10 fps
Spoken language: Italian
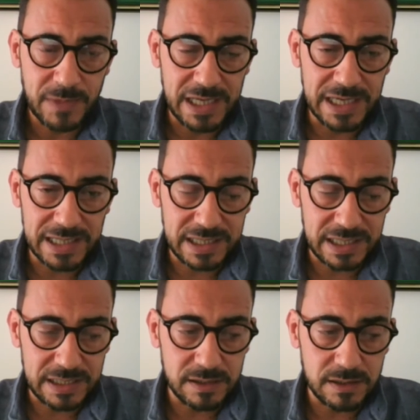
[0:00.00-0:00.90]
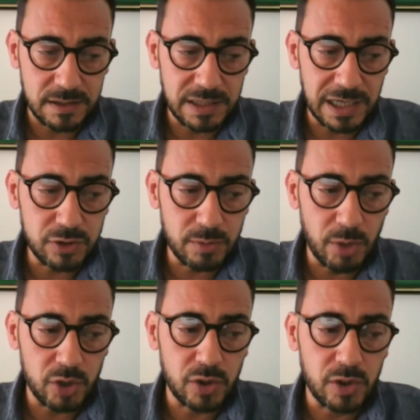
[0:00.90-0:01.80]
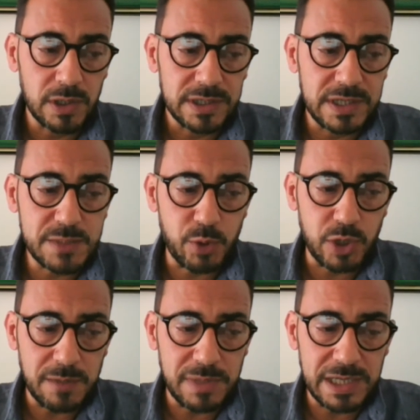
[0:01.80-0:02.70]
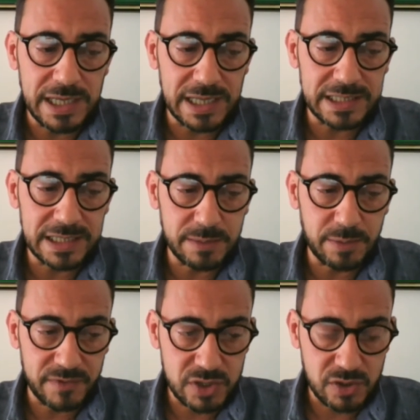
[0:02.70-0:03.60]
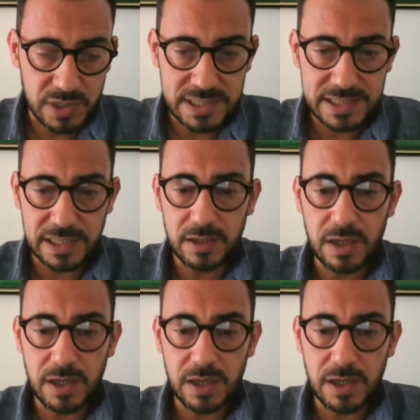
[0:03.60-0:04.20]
in, altra, eh, in, altro modo disponibili ad altri professionisti.